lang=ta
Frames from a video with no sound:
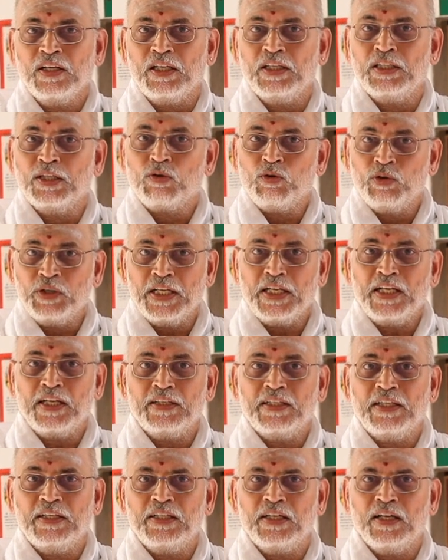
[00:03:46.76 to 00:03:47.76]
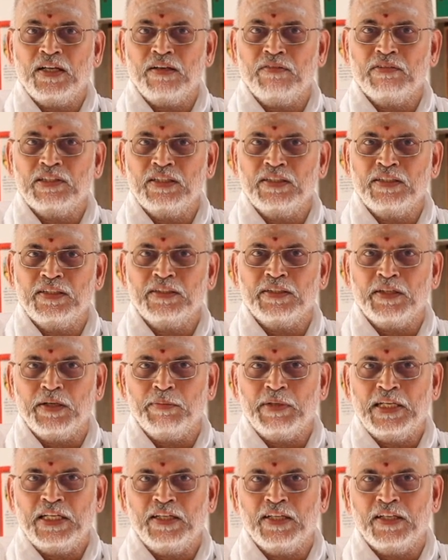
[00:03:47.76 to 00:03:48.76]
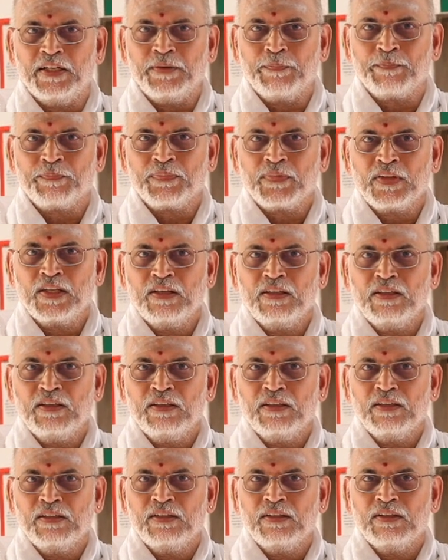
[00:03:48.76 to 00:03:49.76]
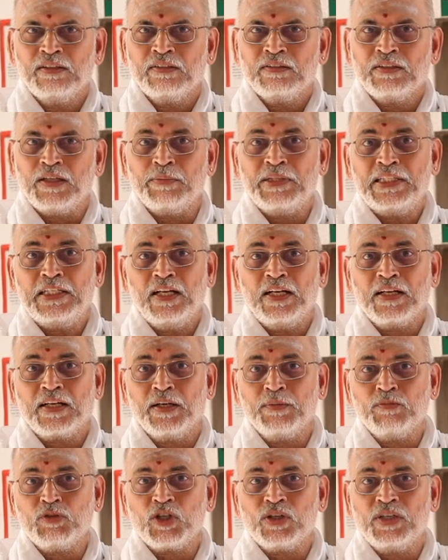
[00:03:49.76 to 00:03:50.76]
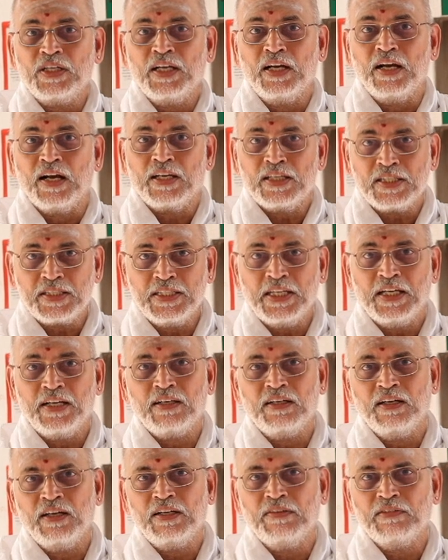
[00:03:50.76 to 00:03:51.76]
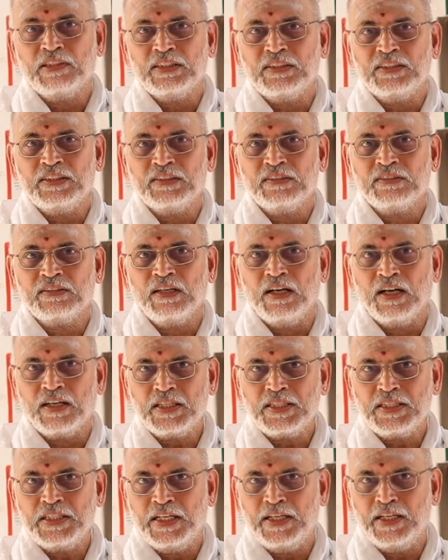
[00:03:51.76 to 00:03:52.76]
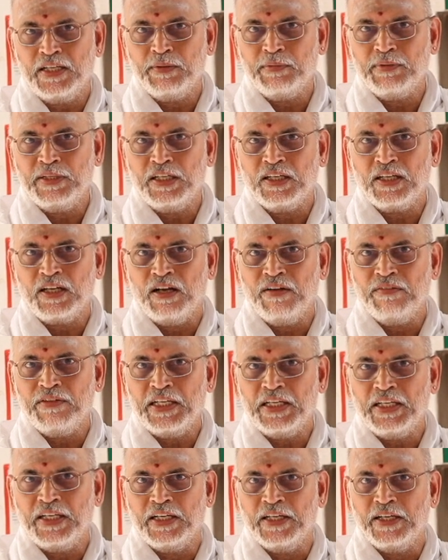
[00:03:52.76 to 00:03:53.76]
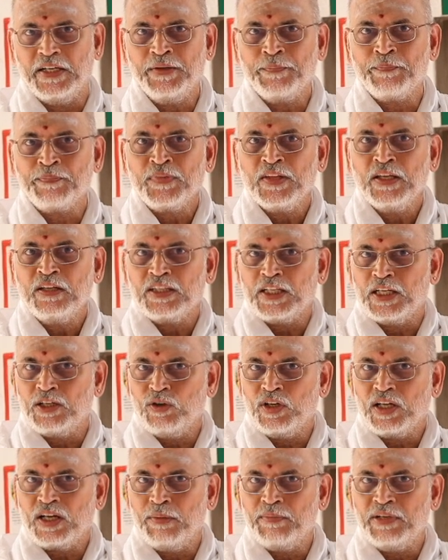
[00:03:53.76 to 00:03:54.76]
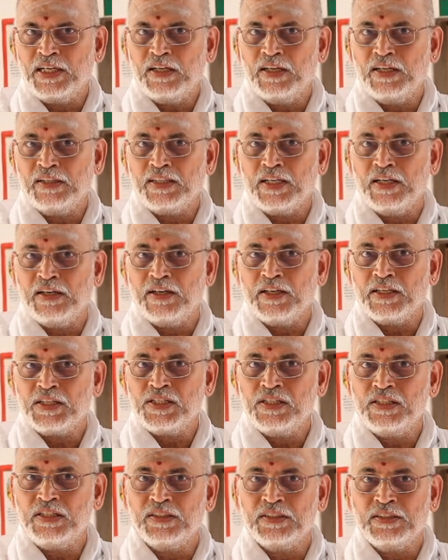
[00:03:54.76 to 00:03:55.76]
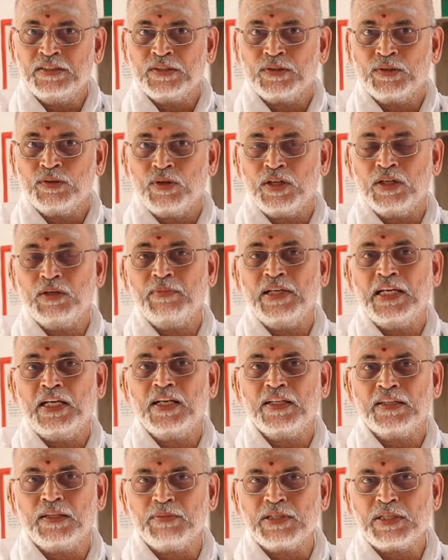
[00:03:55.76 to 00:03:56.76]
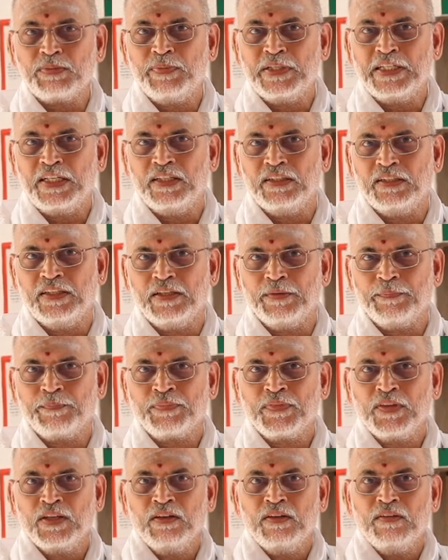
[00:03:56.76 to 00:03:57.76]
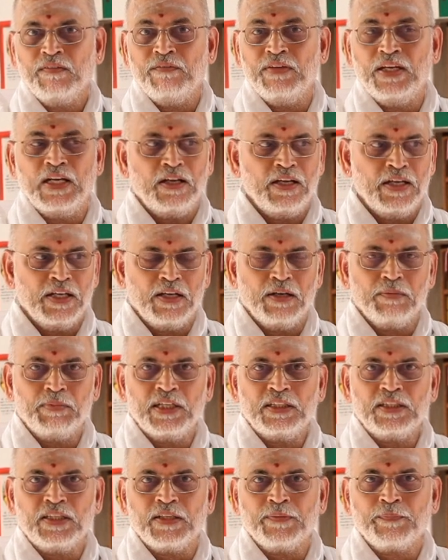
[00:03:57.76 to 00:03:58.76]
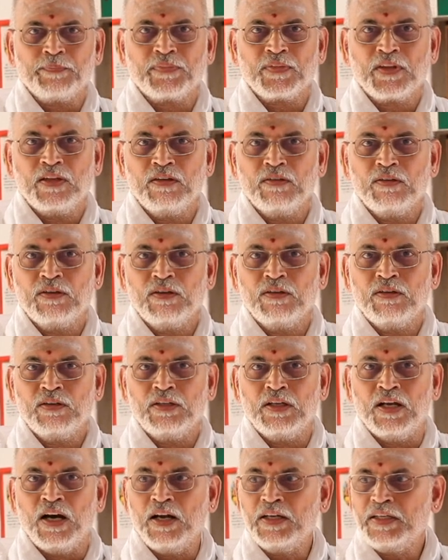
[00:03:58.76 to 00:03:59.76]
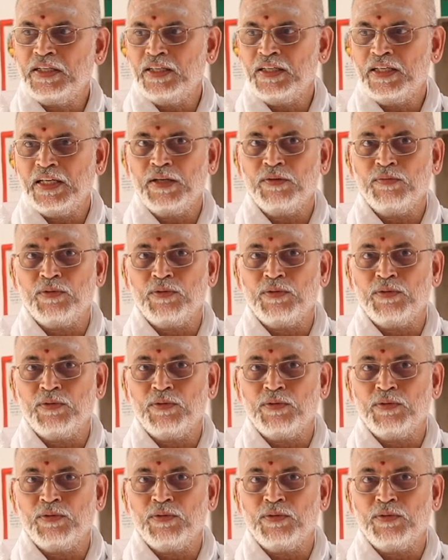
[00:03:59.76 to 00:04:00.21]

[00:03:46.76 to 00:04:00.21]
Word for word: இந்த குட்டிக்கிறது எதனால் வந்தது அப்படின்னர் தமிழ் இலக்கணம் சொன்ன அகஸ்தியர்னால் வந்தது அகஸ்தியர் என்ன பண்ணார் காவேரியை தன்னோட கமண்டலத்தில் அடைச்சிட்டு குடகுமலையில் தபஸ் பண்ணியிருந்தார் விநாயகர் பார்த்தர் நாட்டுக்கே